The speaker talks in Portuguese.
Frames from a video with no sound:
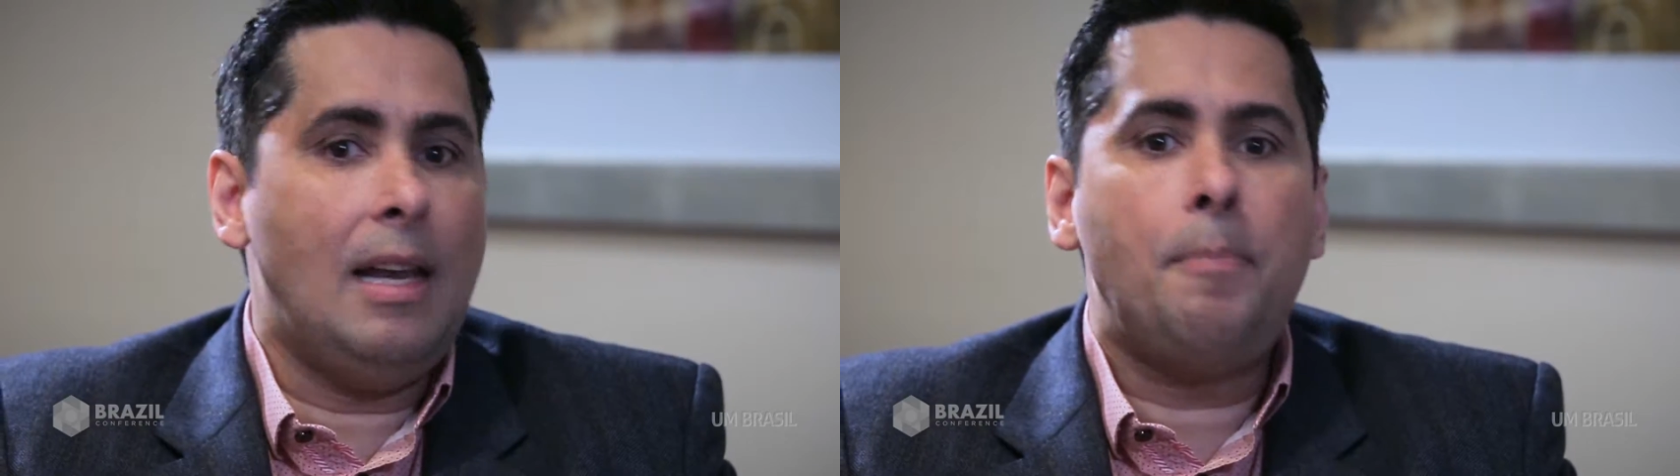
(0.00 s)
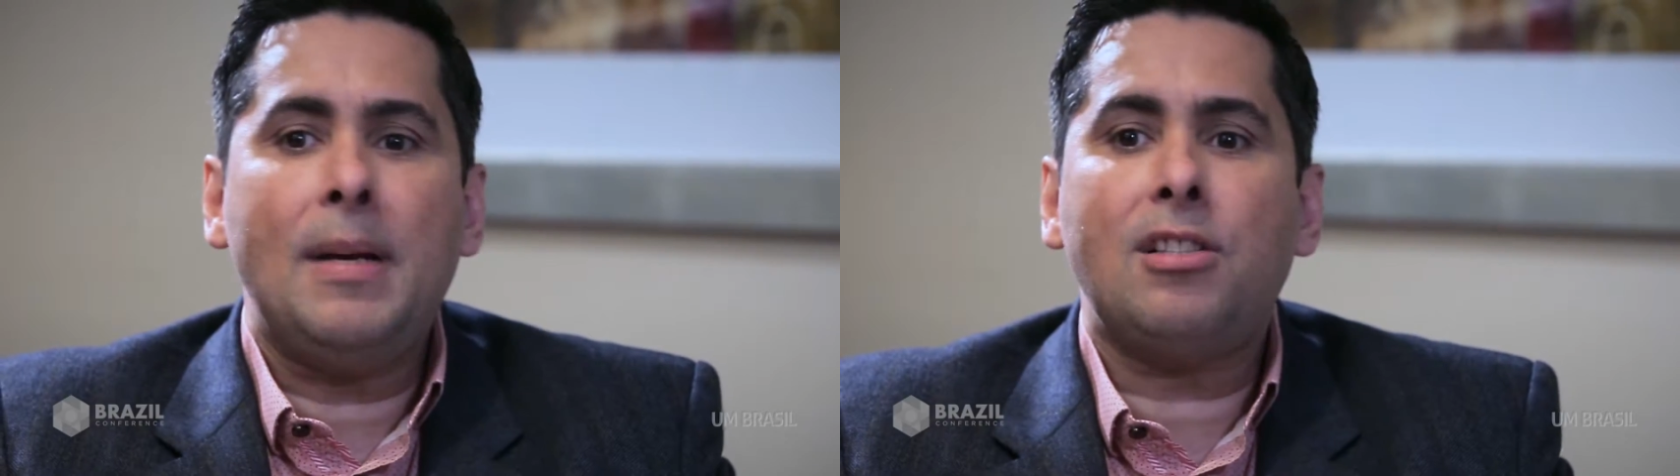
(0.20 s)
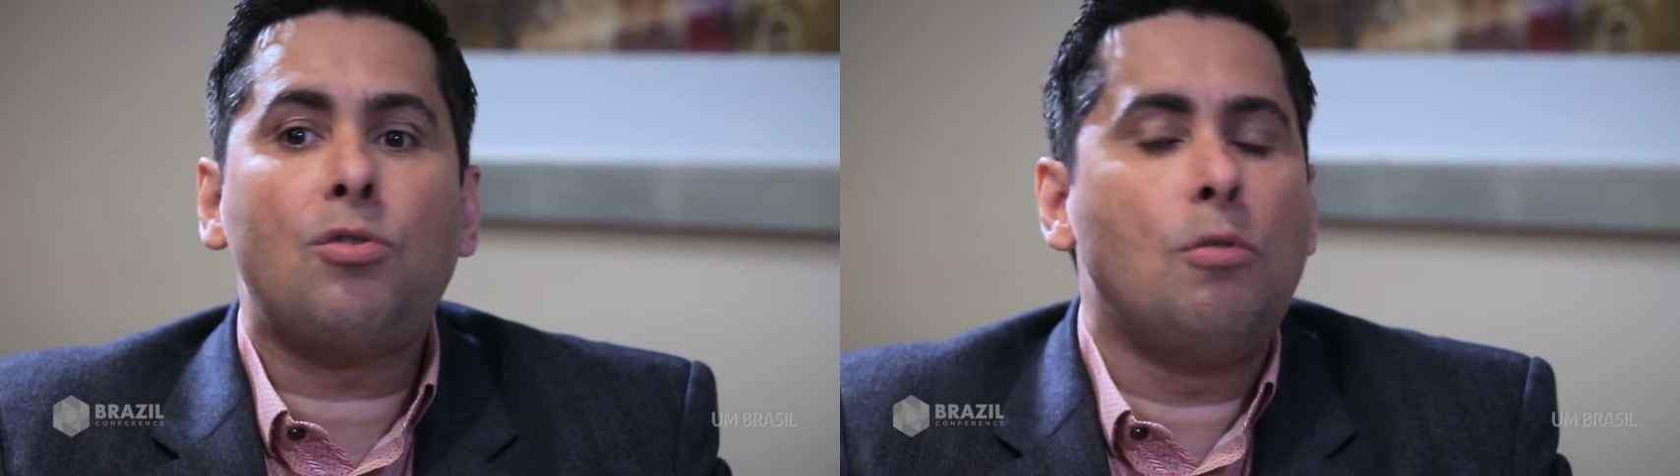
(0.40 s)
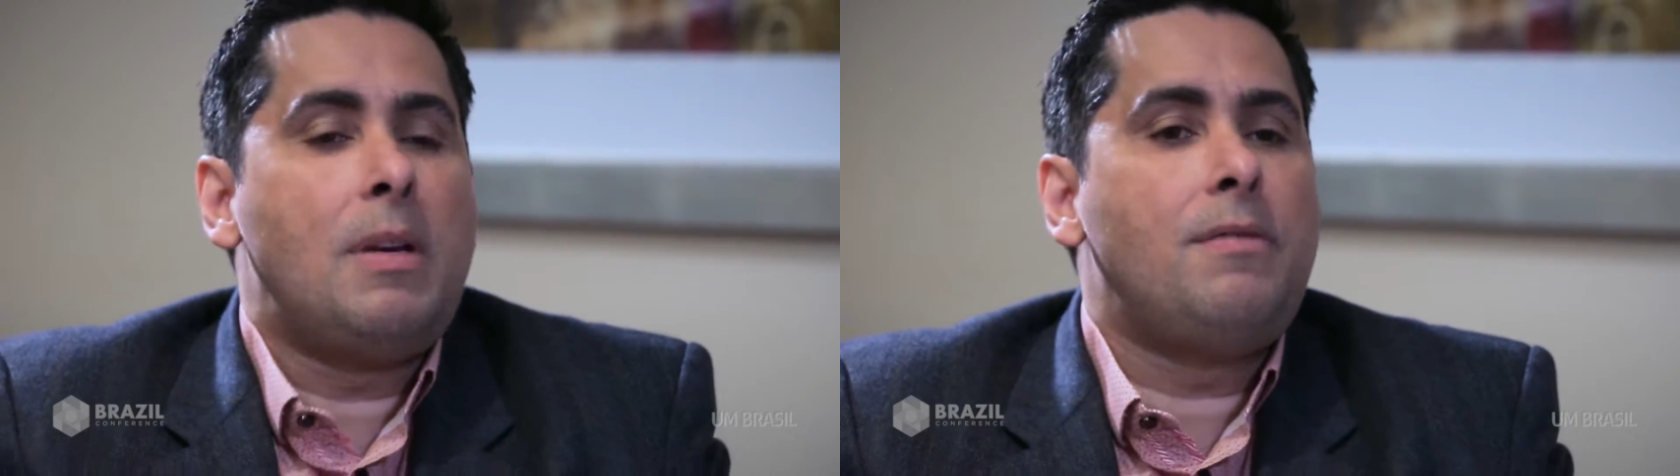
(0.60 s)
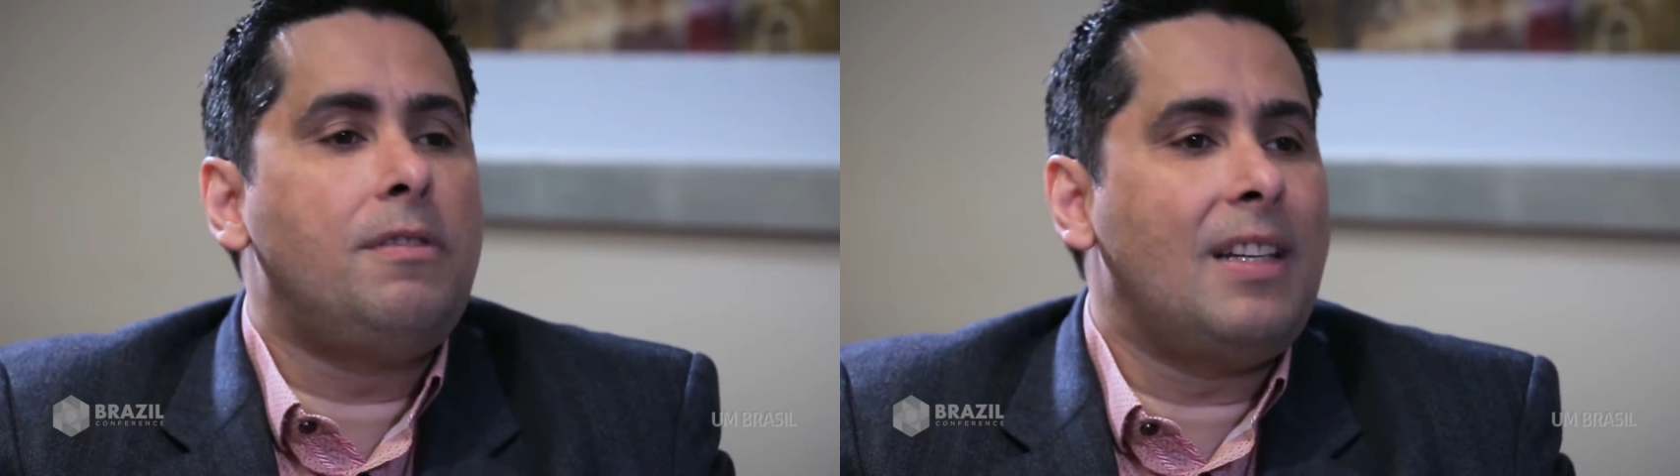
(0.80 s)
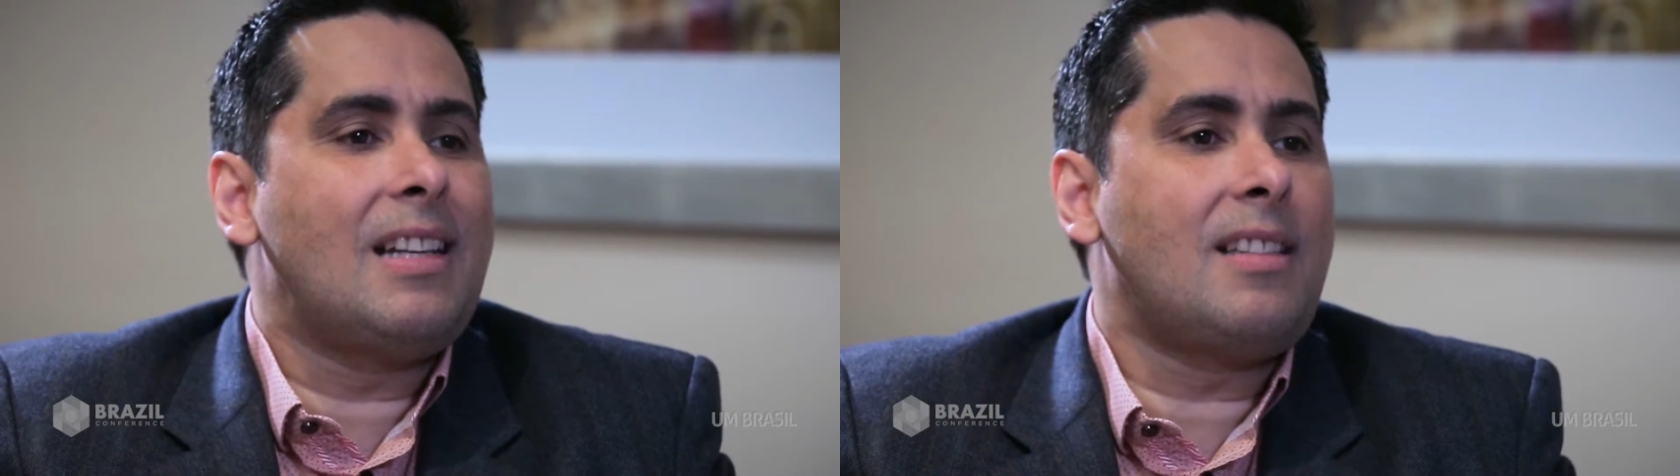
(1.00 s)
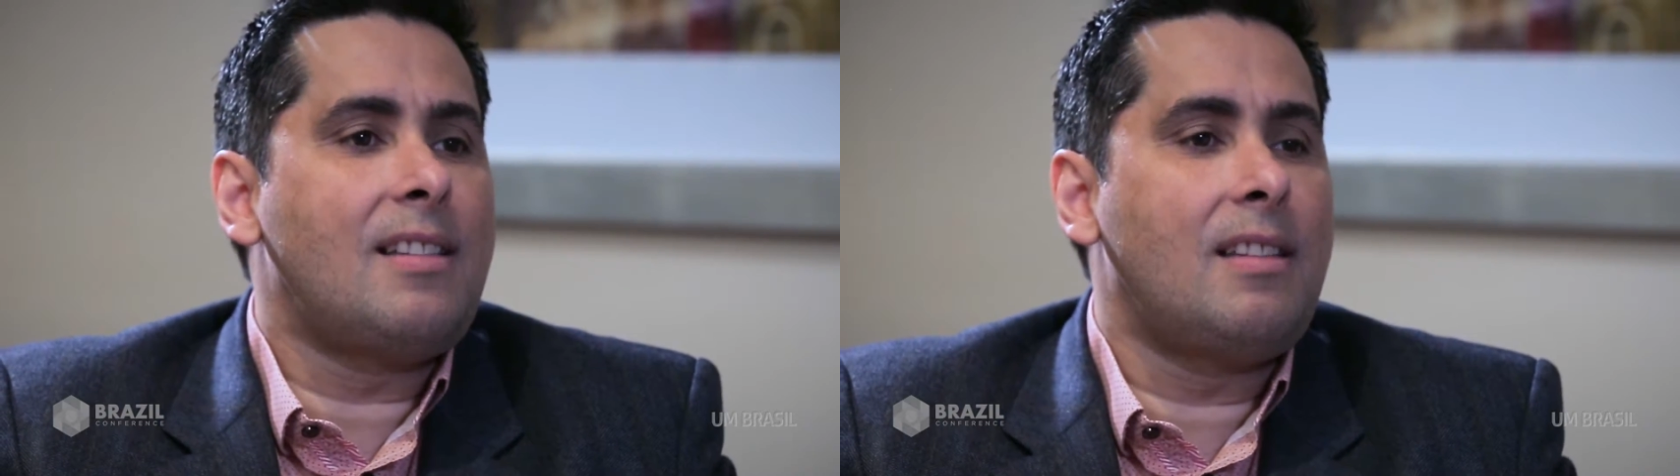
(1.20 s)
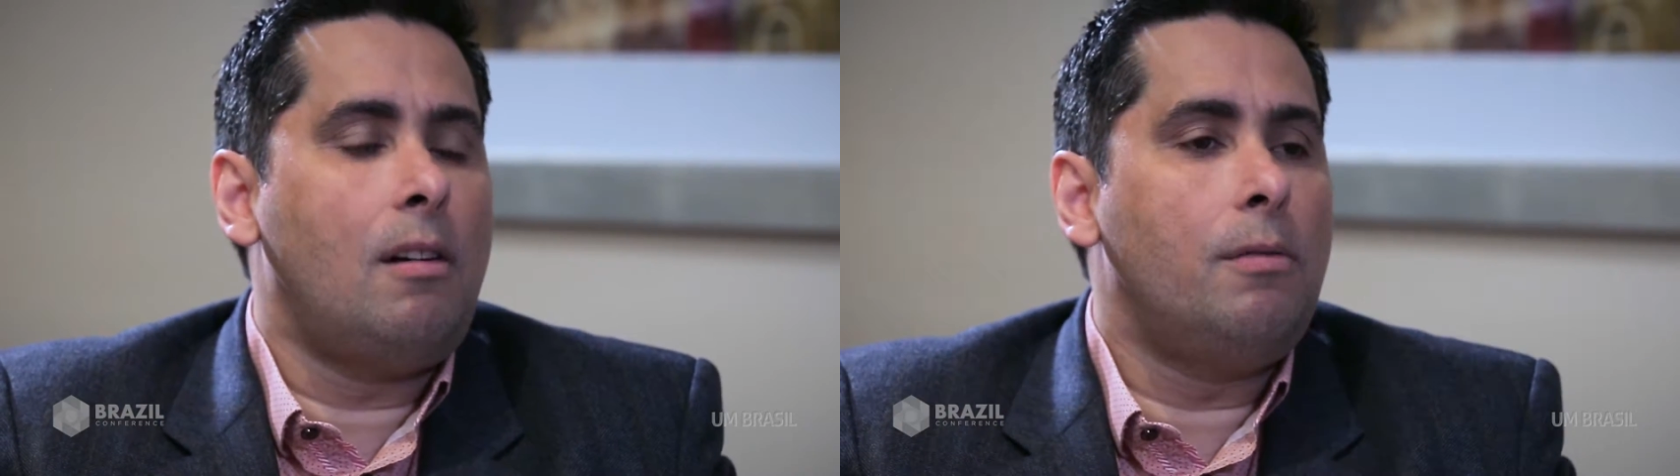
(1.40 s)
ele aprende a sobreviver nessa
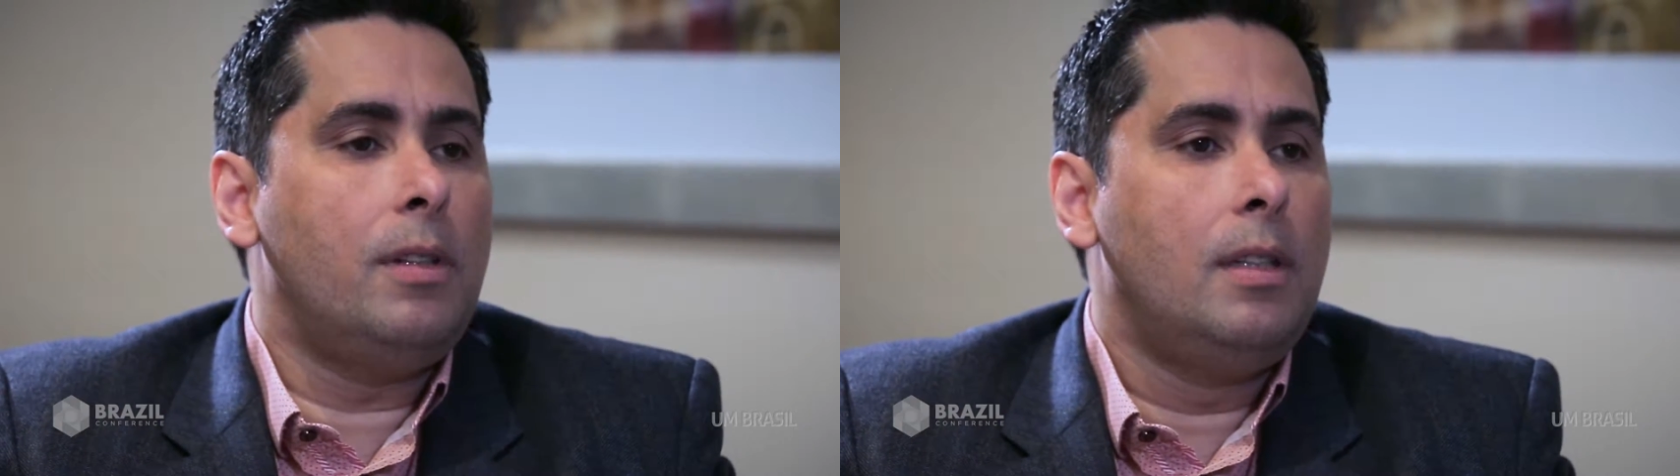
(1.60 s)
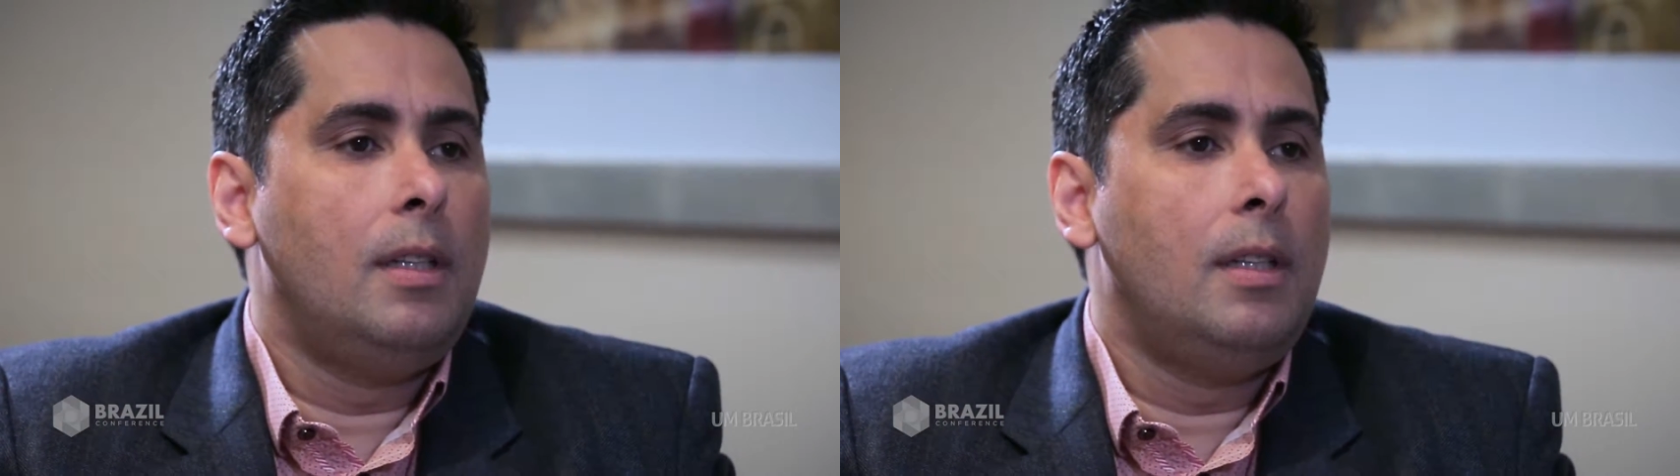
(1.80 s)
selva.